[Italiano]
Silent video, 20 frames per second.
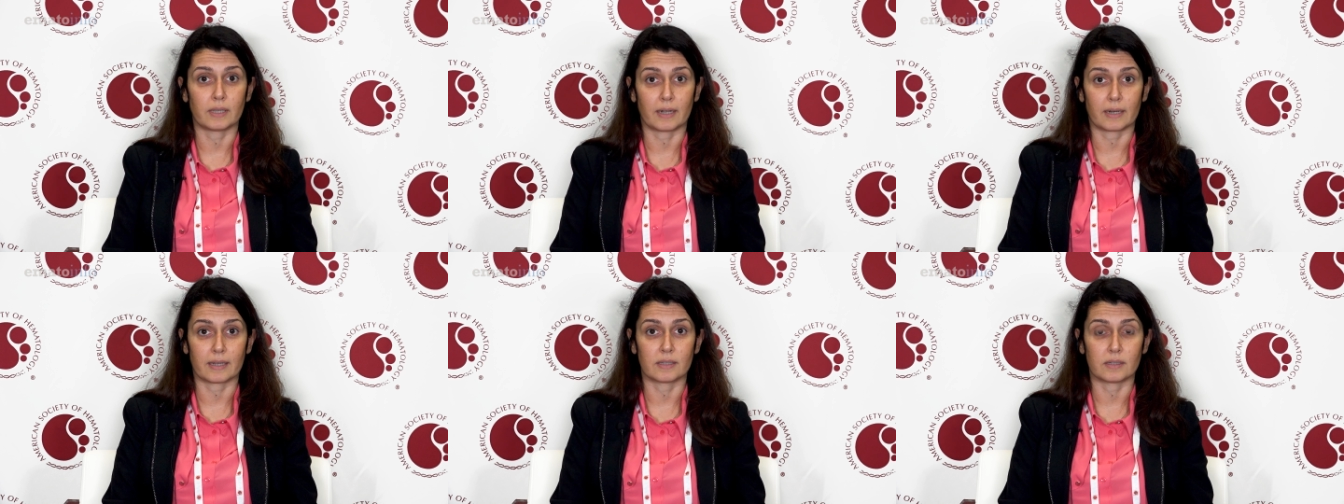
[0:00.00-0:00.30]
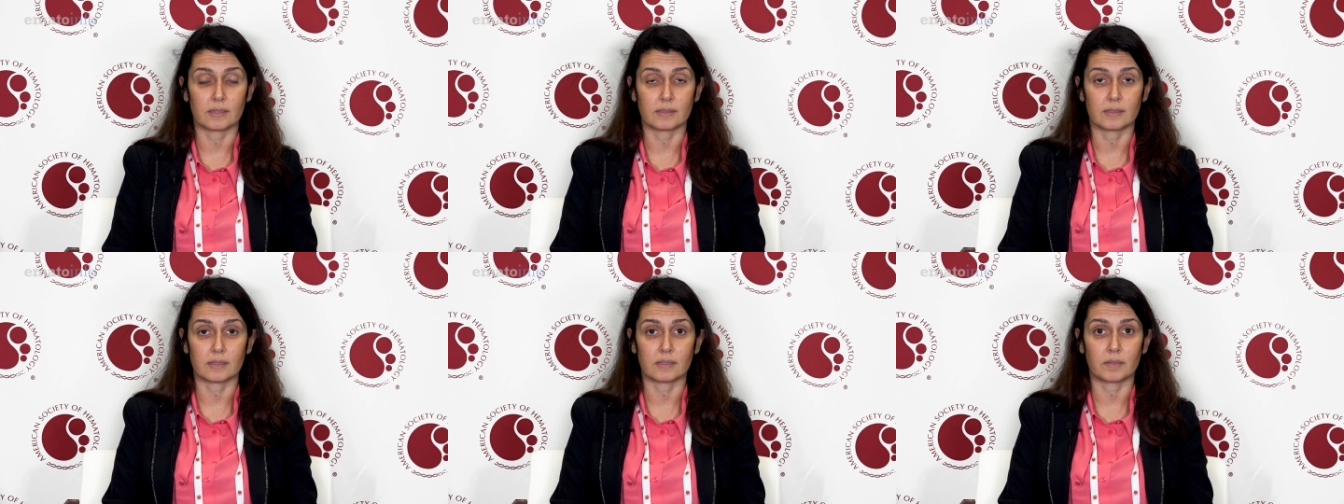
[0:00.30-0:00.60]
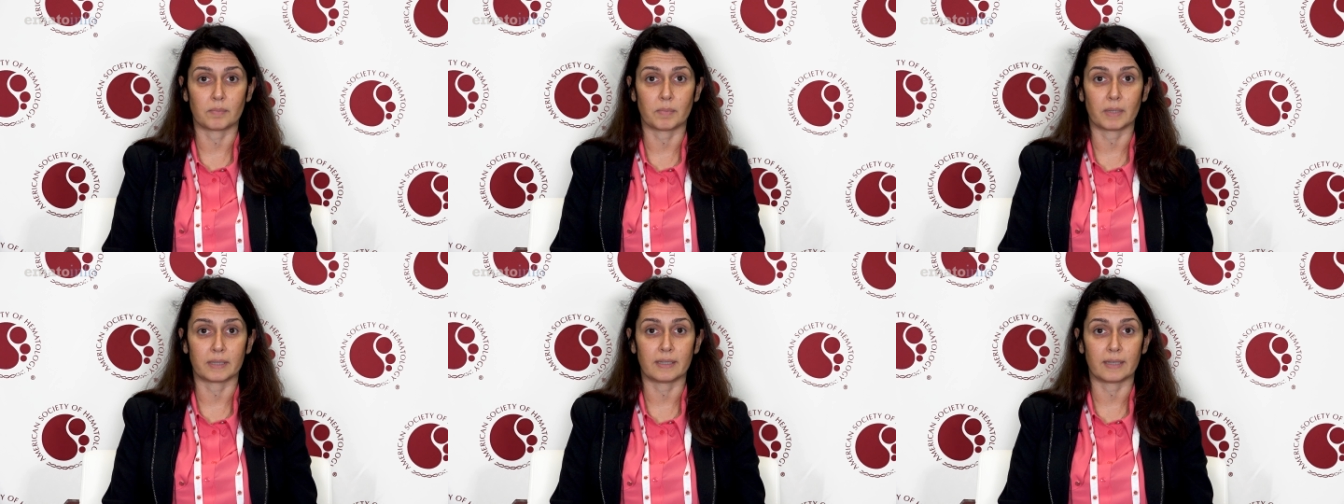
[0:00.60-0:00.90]

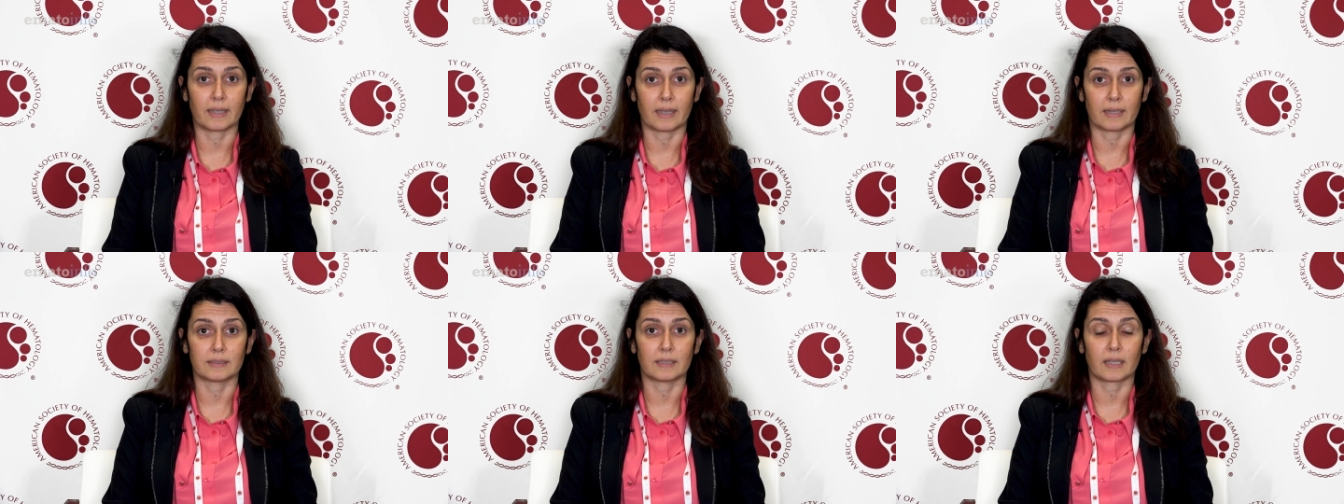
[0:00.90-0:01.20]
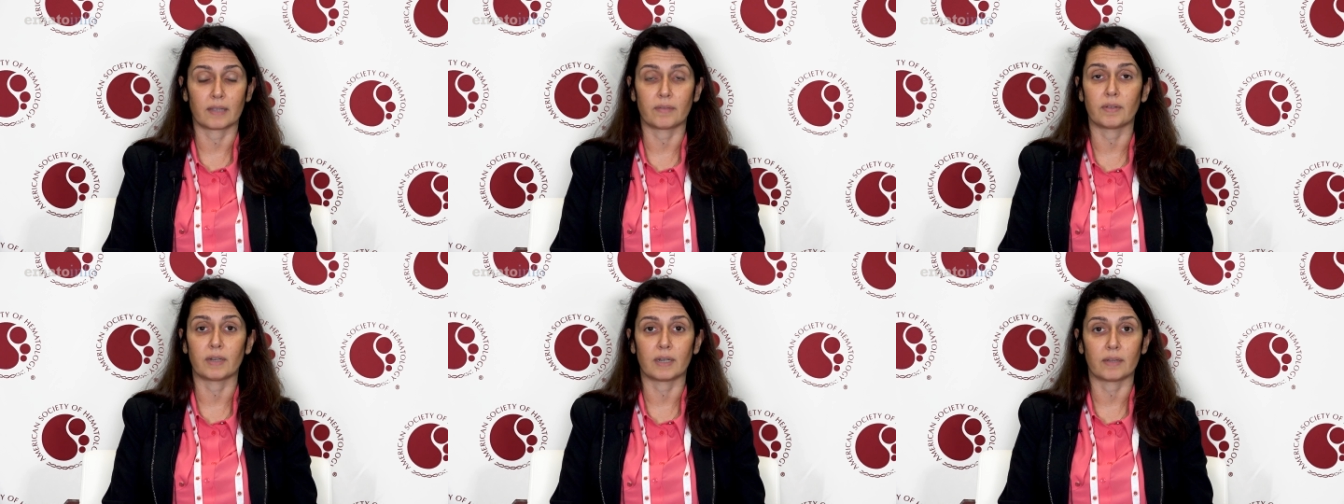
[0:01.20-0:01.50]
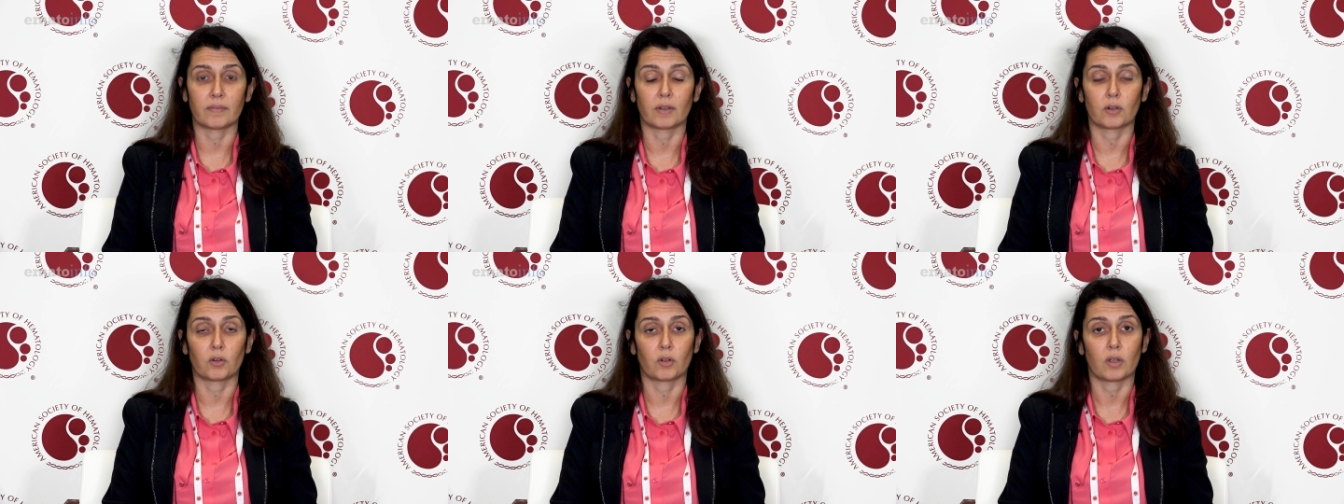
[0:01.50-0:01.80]
rachicentesi medicati che
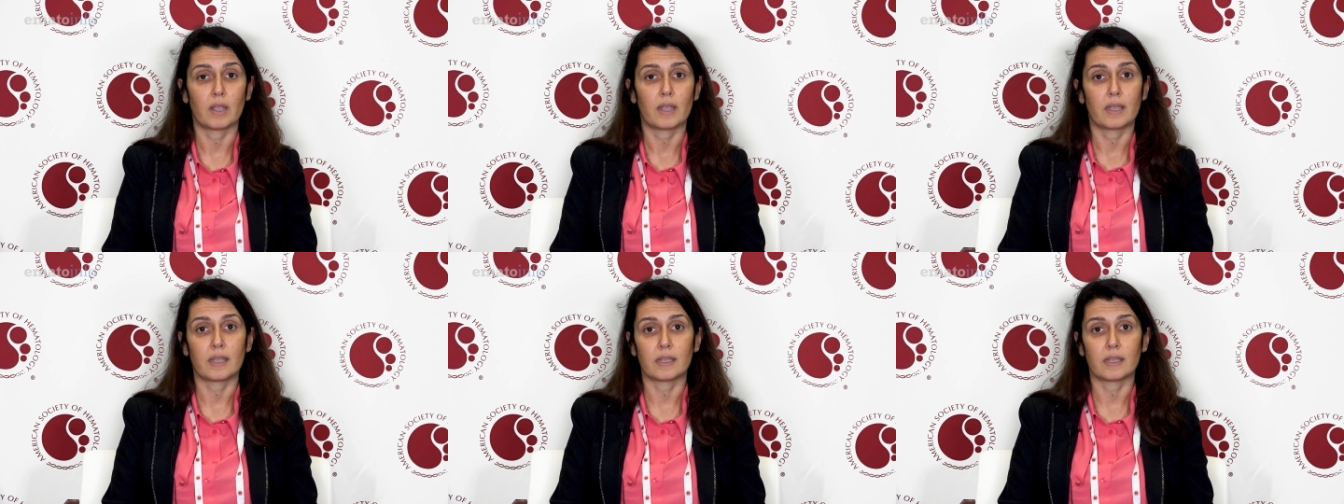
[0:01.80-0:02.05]
venivano